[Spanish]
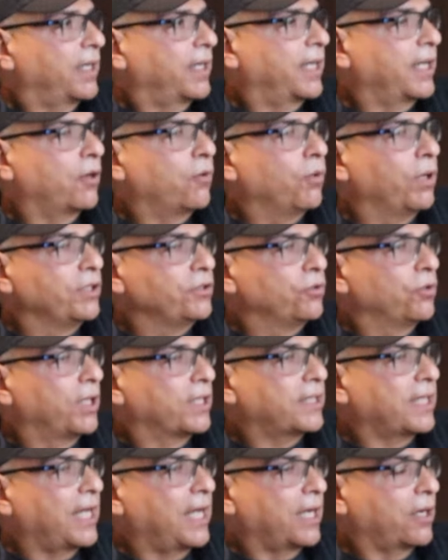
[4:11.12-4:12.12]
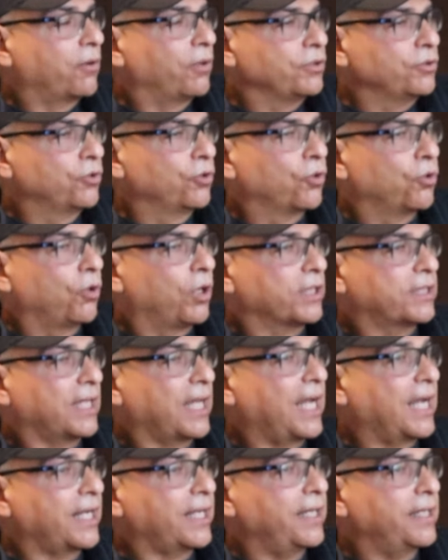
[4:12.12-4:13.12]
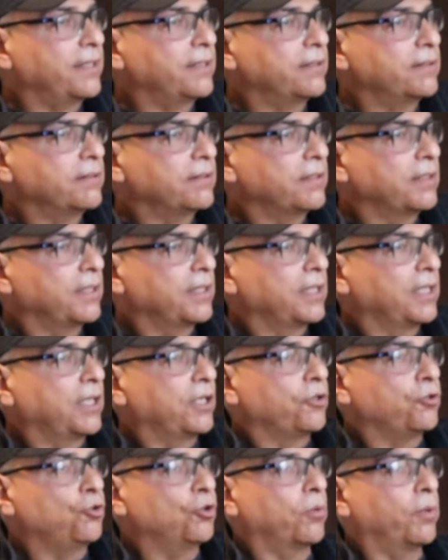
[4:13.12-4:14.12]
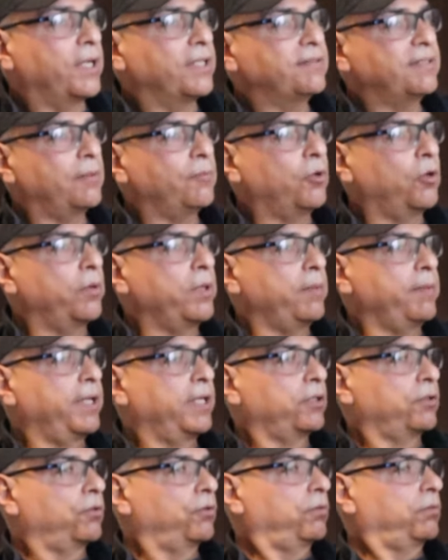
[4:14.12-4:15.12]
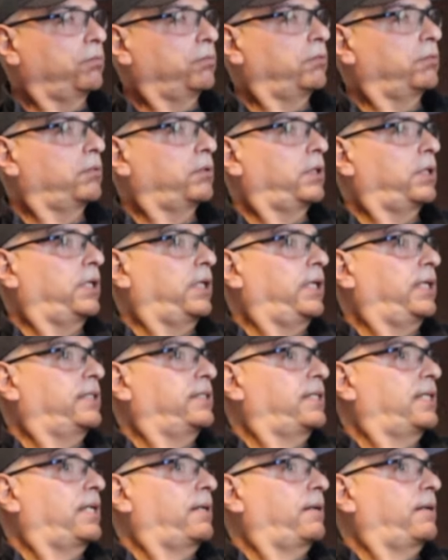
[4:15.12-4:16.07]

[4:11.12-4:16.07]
Que cuando, cuando lo ataquen, yo veo ese movimiento que echa